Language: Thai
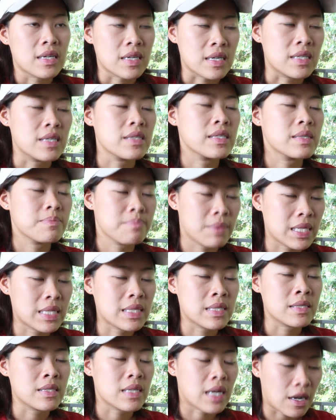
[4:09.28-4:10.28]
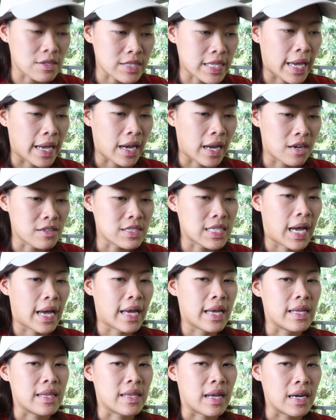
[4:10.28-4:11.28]
คือมันเข้าใจ
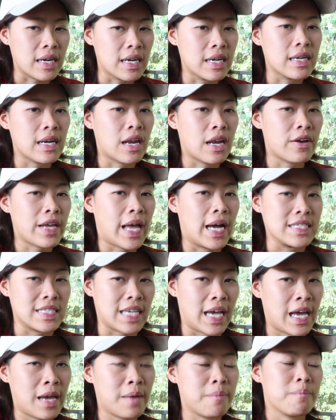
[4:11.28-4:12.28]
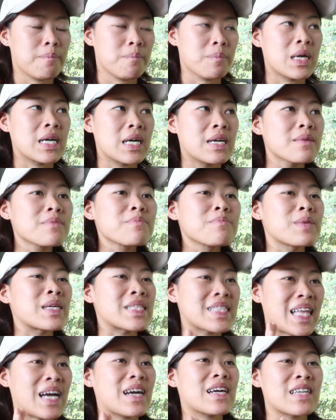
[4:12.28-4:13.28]
แต่คือเราอยากจะให้คือมั
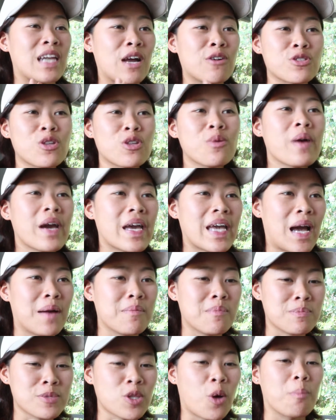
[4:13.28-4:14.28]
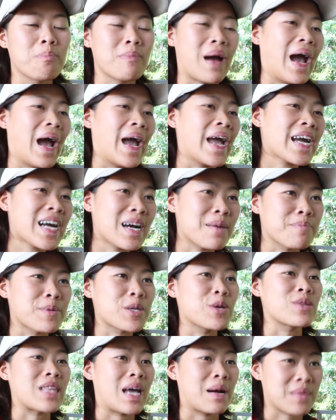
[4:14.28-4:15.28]
นเราต้องพยายามตบหมาให้กลับไป
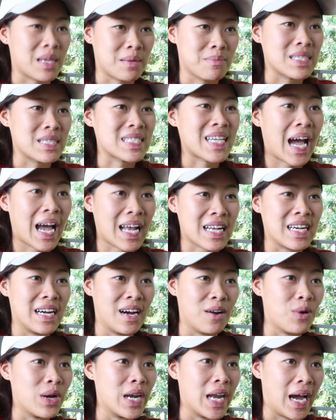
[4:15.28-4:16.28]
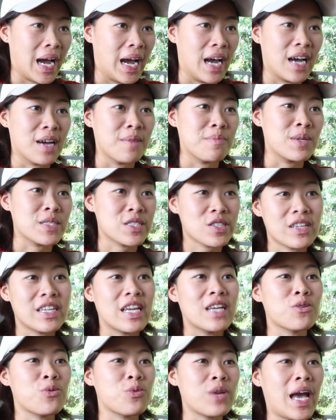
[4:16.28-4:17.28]
อยู่ตามธรรมชาติเขาอะนะคะเพราะตอน
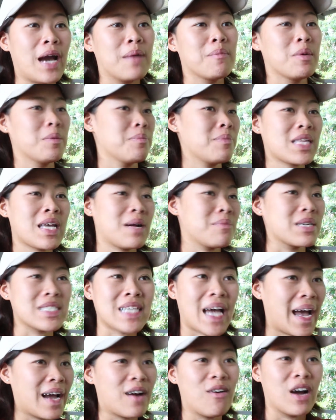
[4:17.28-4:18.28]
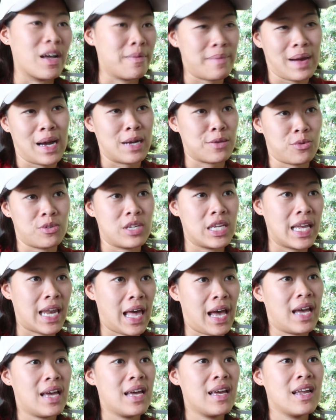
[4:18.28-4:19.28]
นี้ทุกอย่างมันไม่ธรรมชาติของไอหมาตัวนี้
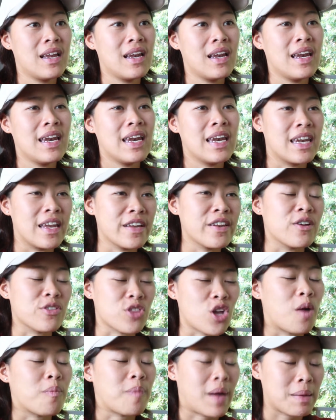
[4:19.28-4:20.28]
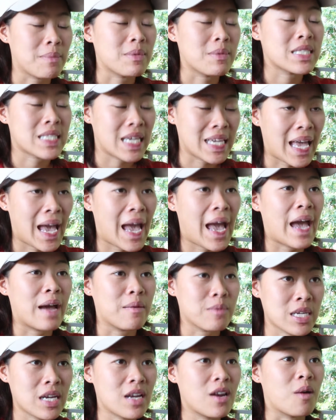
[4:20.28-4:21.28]
แหละแล้วเดี๋ยวต่อไปมันจะแย่
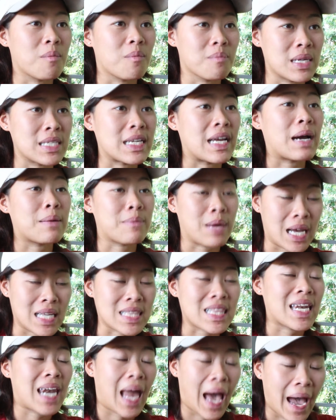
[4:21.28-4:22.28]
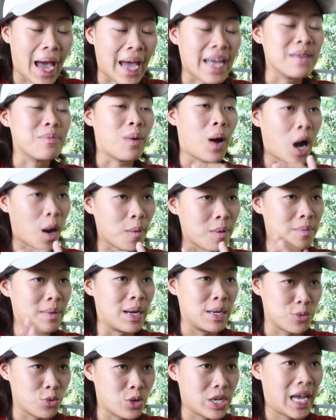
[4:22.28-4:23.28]
ไม่ใช่หรอกมันอันตรายเพราะเขาเป็นห
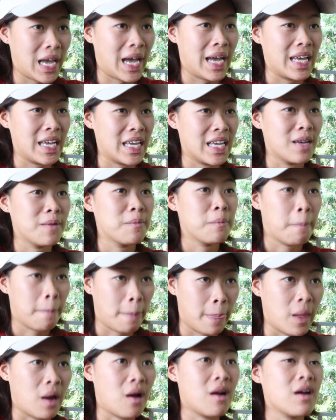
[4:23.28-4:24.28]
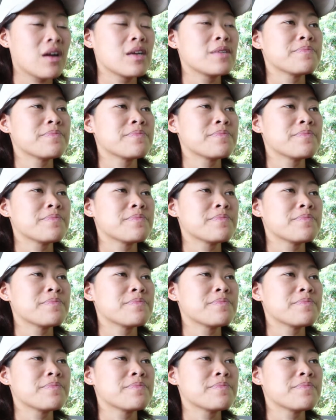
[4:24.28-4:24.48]
มาตัวใหญ่เนาะ